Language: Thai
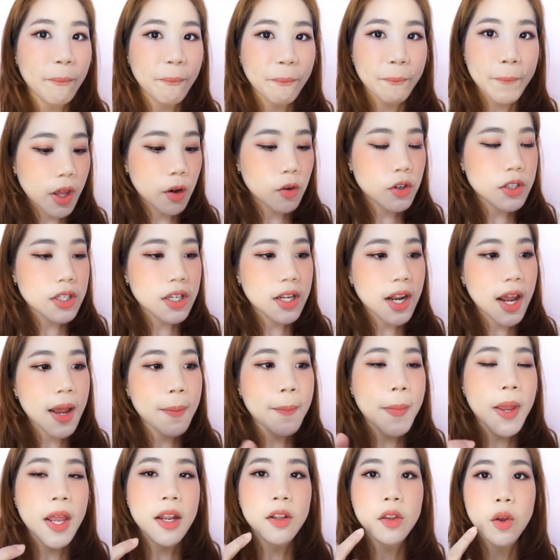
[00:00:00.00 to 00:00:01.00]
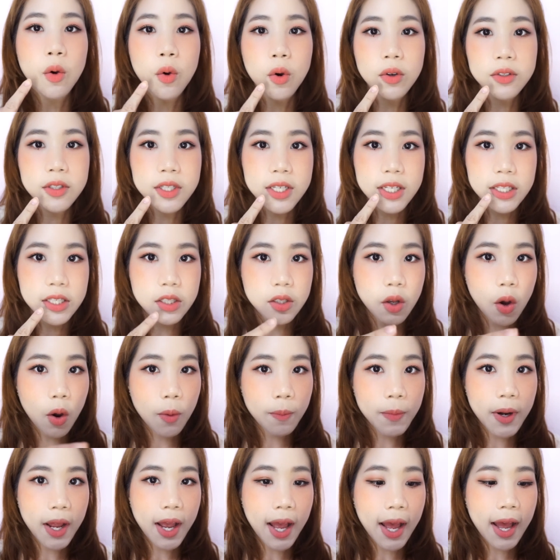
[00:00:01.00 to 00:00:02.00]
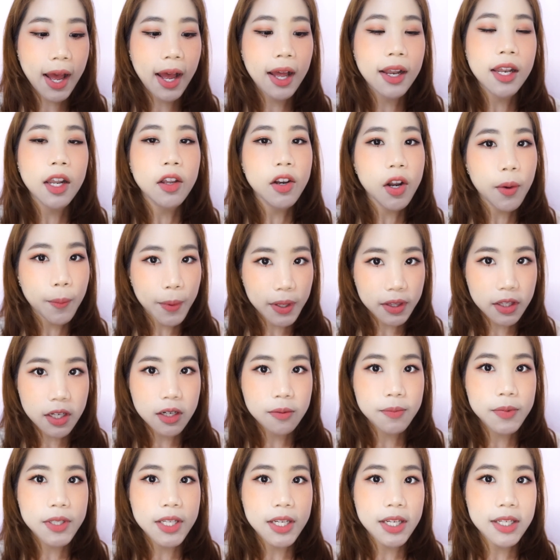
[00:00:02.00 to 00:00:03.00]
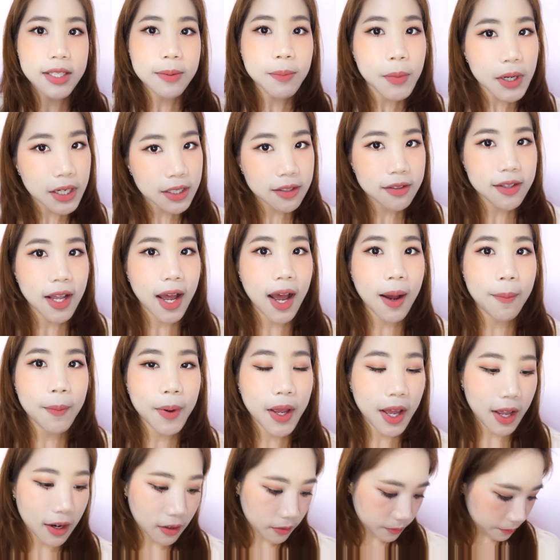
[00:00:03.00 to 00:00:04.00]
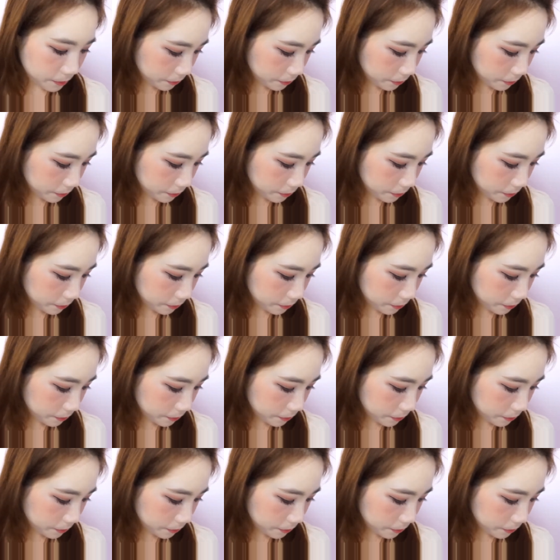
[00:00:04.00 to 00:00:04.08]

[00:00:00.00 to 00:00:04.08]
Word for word: เราก็จะได้เป็นโทนสีส้มนะคะแล้วเดี๋ยวมาเติมสีเบอร์3กัน